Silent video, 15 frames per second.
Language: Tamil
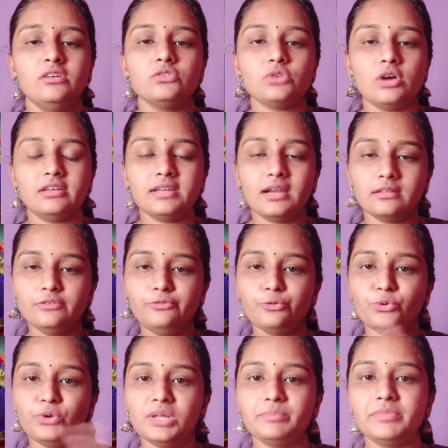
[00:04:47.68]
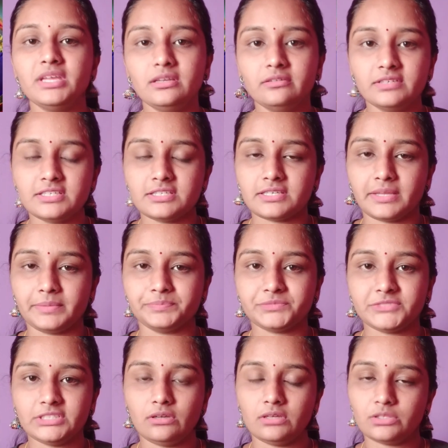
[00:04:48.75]
ஸோ அதனாலதான் தான் ஃபுல்லாக ஃபுல்லா பீடு வச்சுட்டேன்
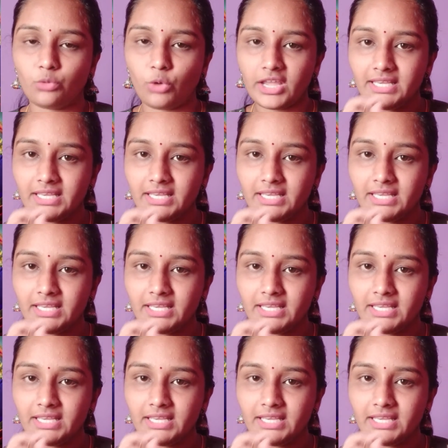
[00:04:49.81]
அந்த